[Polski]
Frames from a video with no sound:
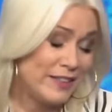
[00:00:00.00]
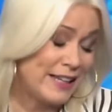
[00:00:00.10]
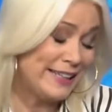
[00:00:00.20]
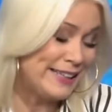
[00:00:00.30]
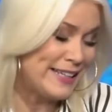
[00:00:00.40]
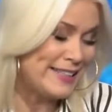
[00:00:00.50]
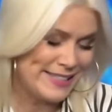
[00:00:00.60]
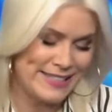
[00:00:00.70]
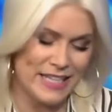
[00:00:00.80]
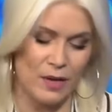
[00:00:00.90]
ta jedna
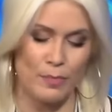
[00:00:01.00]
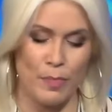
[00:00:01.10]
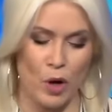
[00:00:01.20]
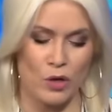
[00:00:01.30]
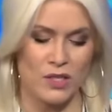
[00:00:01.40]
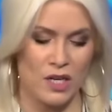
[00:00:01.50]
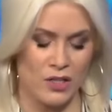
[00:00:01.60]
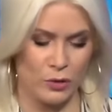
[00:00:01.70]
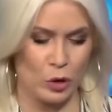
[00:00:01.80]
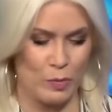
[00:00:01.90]
lista, po
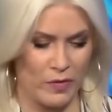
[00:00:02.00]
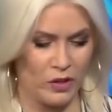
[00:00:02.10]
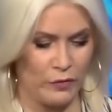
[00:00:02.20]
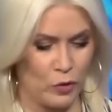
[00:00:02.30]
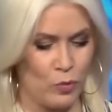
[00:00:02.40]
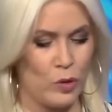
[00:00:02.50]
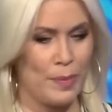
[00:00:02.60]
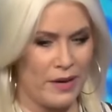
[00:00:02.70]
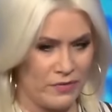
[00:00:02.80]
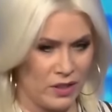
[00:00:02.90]
znalezieniu odpowiedniej formuły
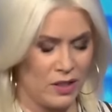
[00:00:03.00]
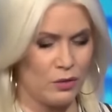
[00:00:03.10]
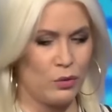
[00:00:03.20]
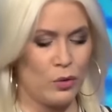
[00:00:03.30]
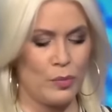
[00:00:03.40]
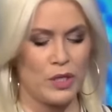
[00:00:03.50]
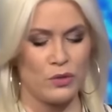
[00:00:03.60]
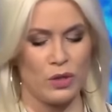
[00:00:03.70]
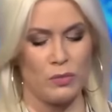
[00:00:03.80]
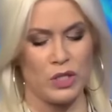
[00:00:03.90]
prawnej, nad którą
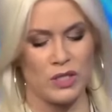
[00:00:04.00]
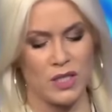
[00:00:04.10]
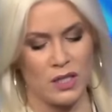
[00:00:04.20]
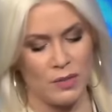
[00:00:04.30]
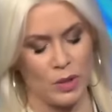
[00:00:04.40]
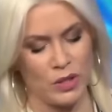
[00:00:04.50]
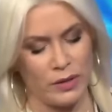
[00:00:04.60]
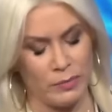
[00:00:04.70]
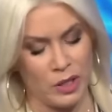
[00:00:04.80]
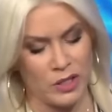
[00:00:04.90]
pracuje minister
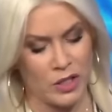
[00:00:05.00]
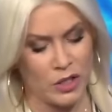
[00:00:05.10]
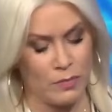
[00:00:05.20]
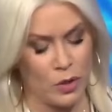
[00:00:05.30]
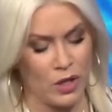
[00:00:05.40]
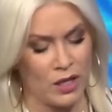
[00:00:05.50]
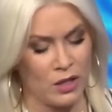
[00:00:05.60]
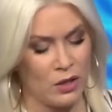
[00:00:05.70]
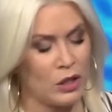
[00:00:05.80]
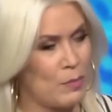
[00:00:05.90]
Bodna i minister
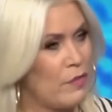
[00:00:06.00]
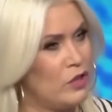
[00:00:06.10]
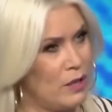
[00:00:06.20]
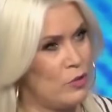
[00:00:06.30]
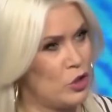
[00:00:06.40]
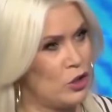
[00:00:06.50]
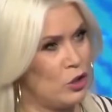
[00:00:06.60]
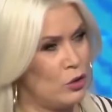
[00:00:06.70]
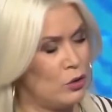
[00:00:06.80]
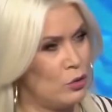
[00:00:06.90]
Siemoniak, e, ona powinna być e,